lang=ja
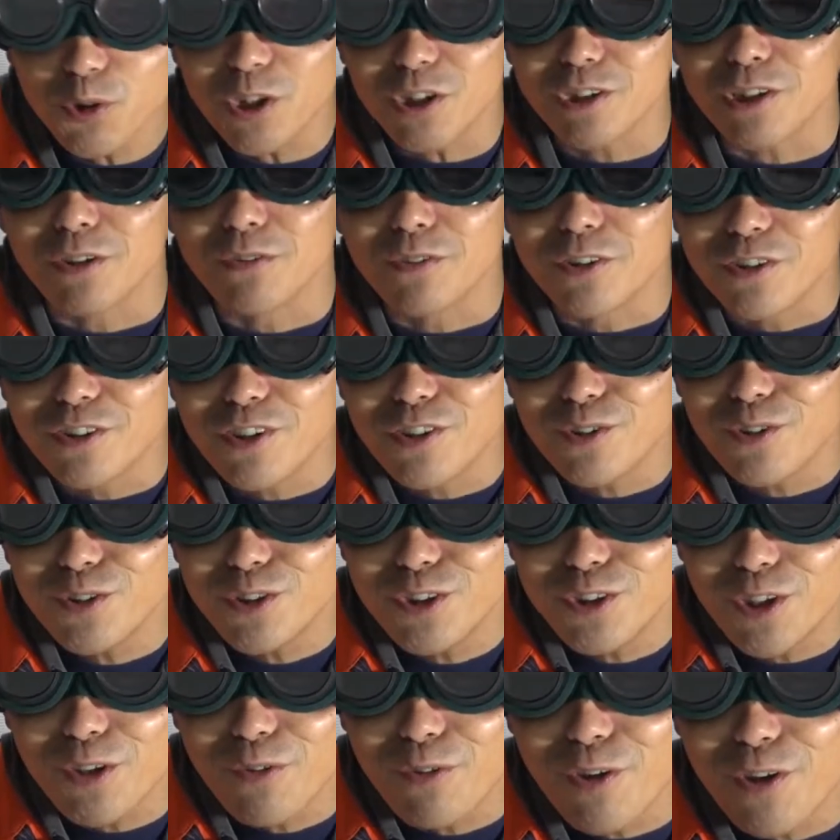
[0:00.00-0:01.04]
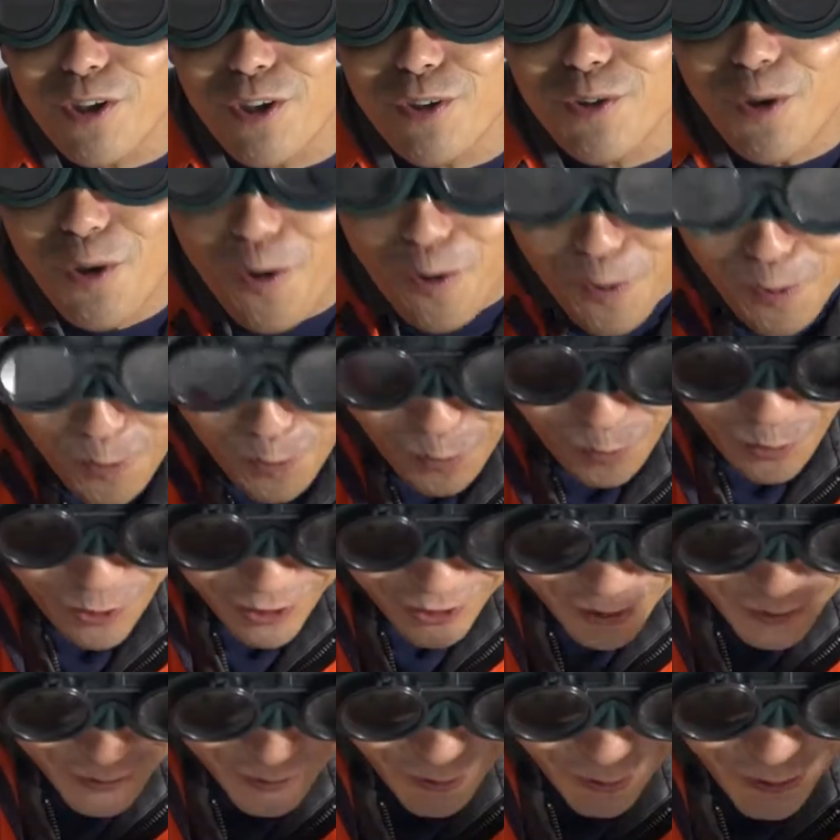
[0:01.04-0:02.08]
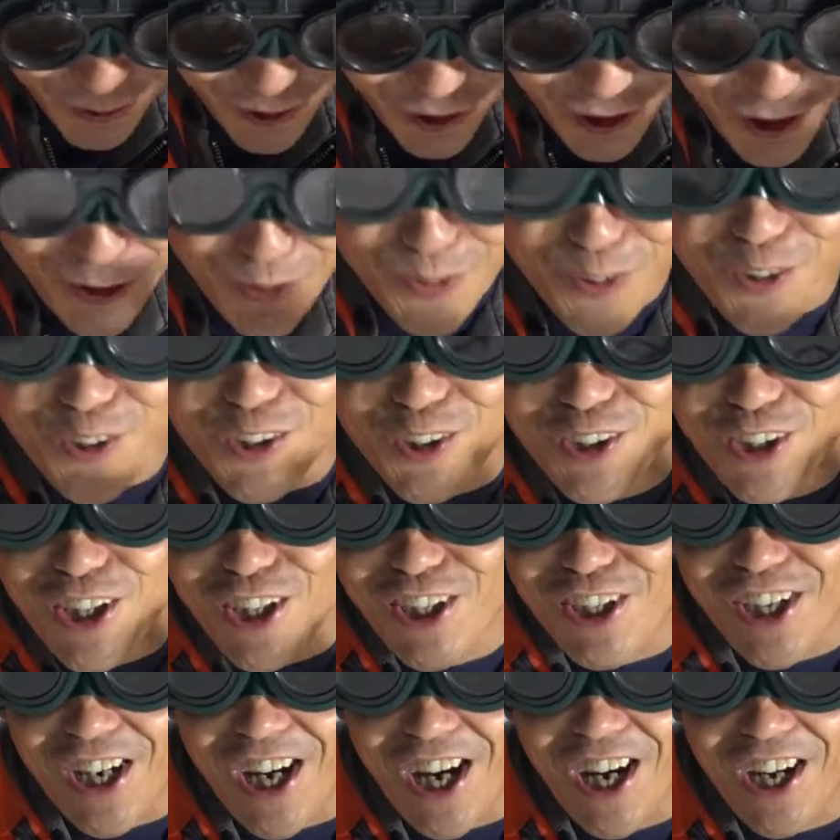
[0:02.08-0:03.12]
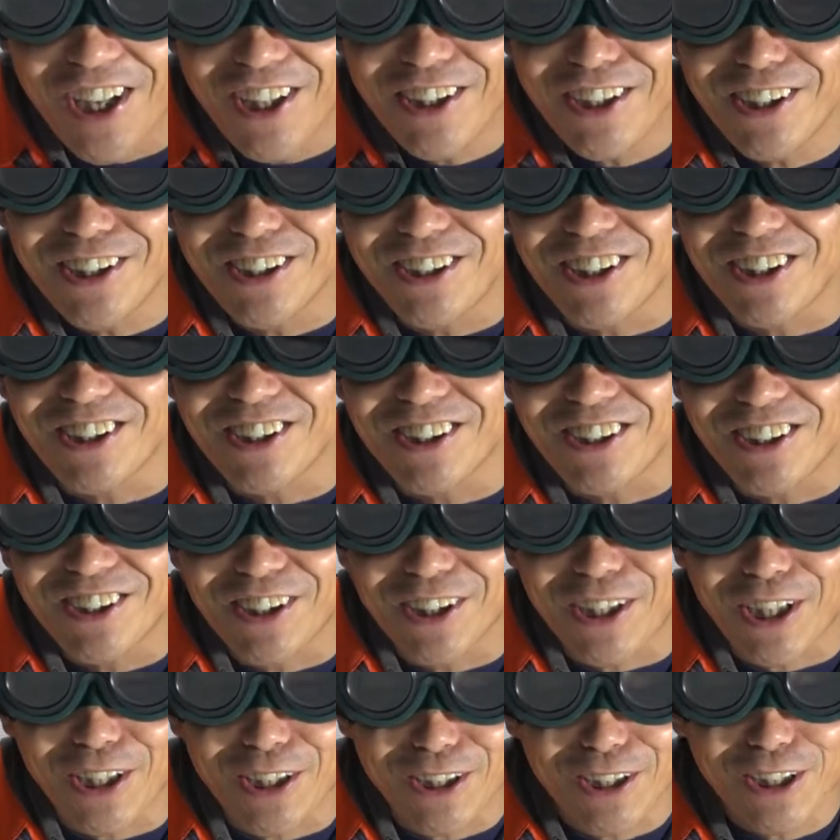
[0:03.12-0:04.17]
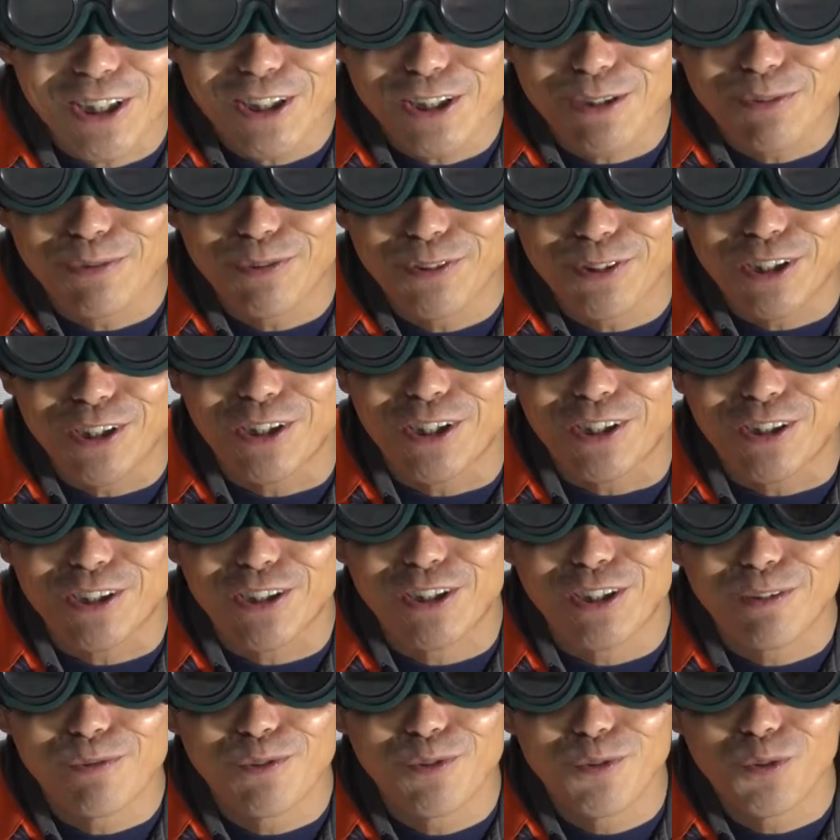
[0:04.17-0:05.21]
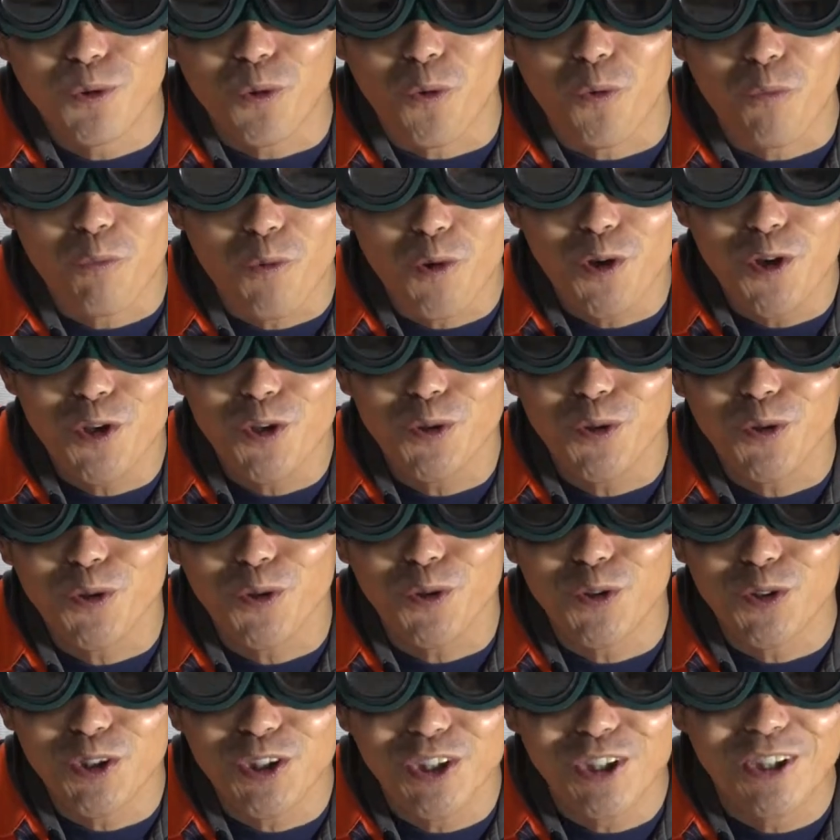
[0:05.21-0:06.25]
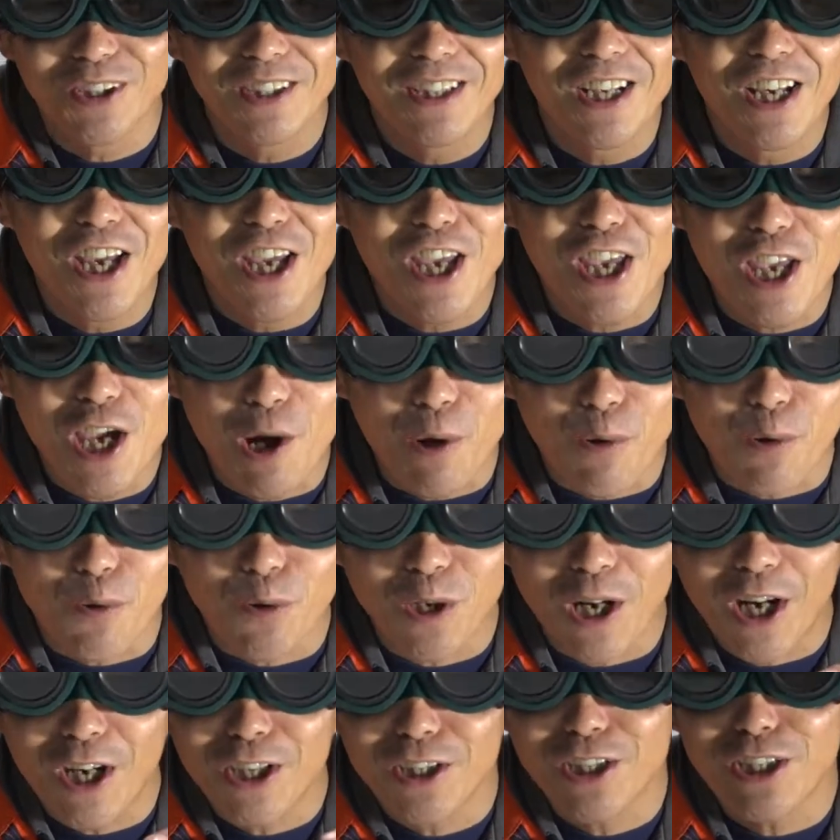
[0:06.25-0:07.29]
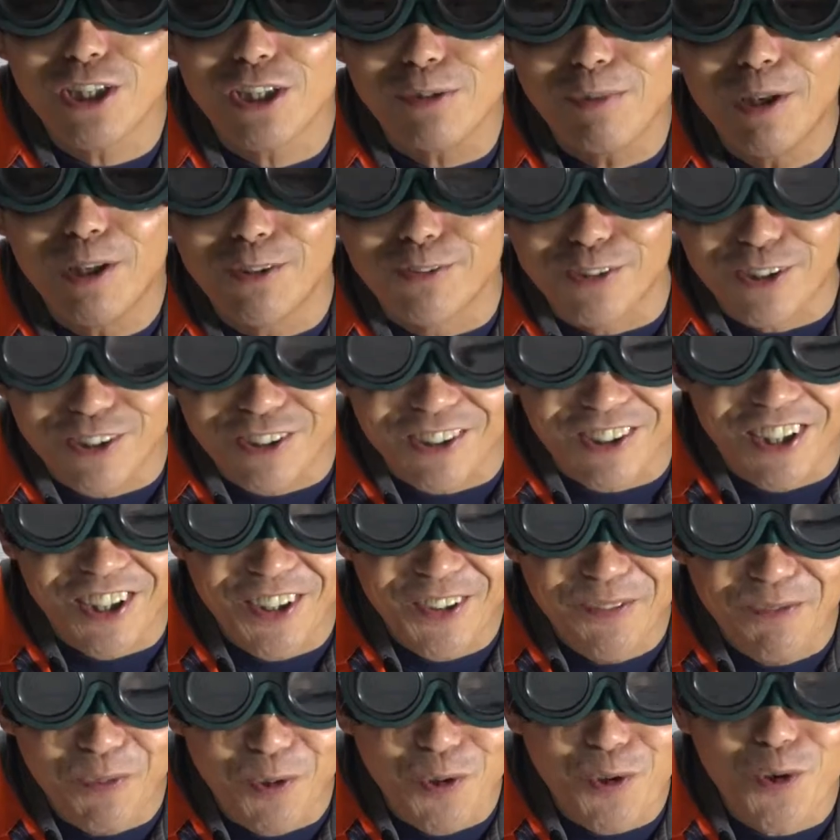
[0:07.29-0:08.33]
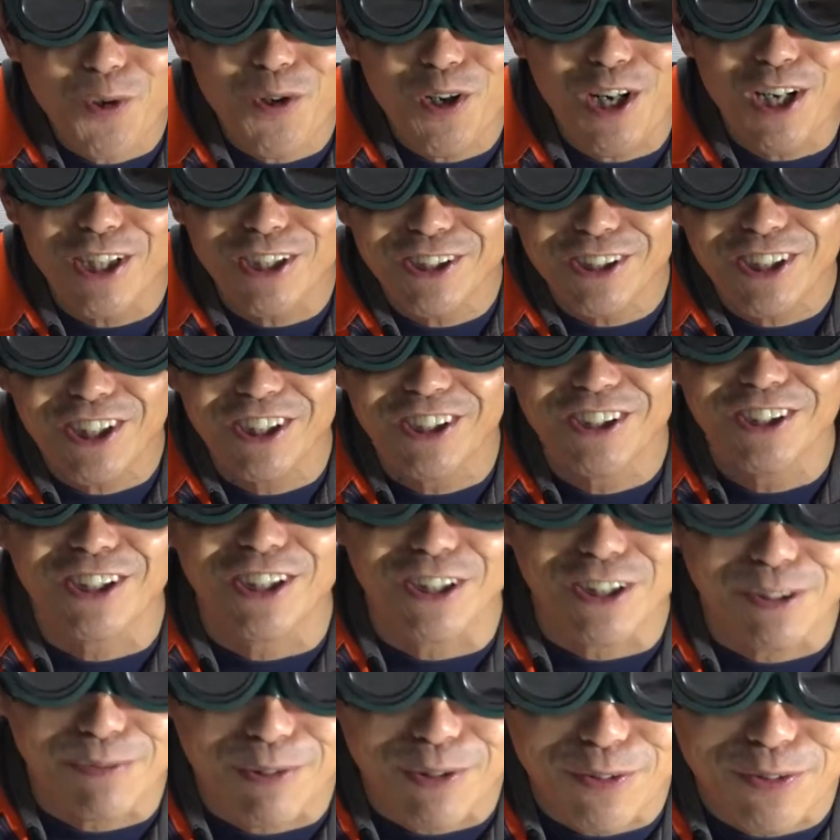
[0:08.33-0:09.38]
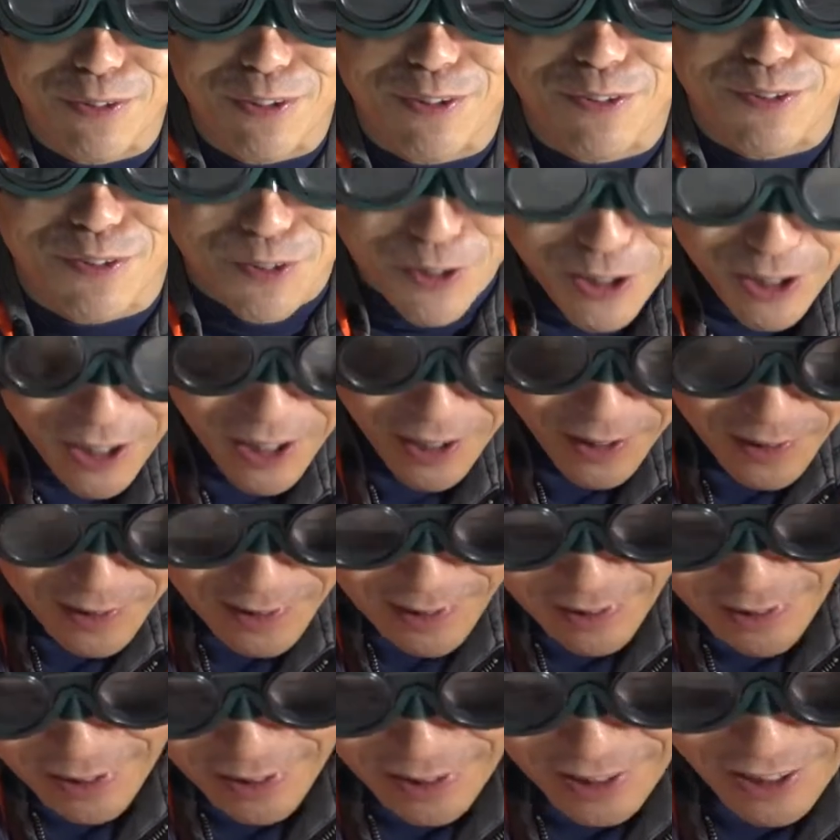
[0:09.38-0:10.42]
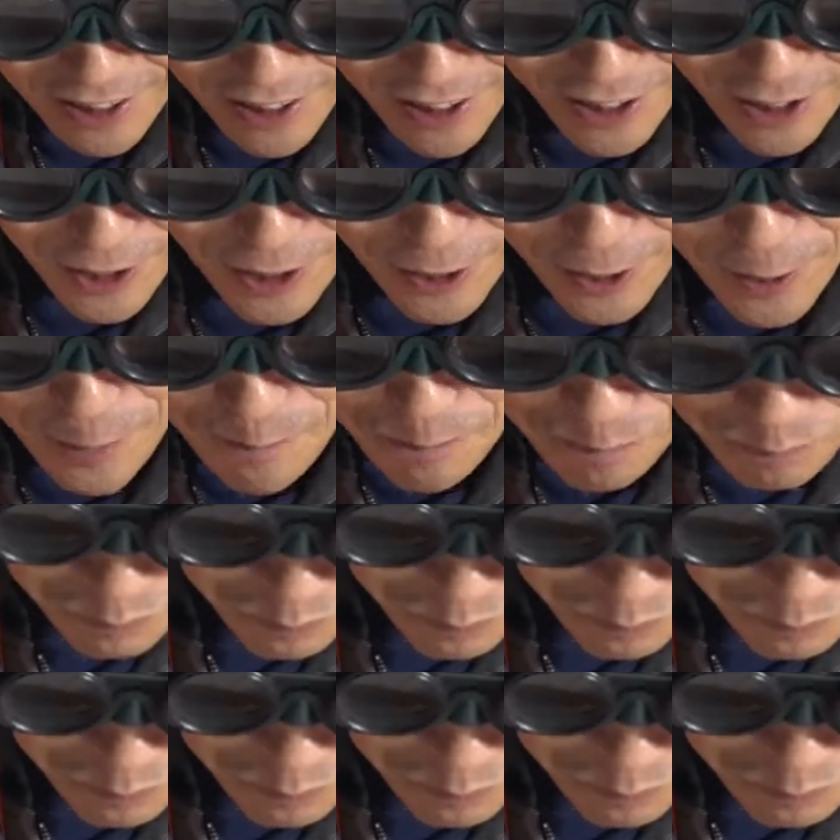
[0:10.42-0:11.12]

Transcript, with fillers: てっちゃうんですね。そしてフェイヨンはこうトニレオンの家に入っていって、勝手に自分でですね、自分の思いのように部屋を変えてしまうんですね。模様替えしていってしまう。それが、えー、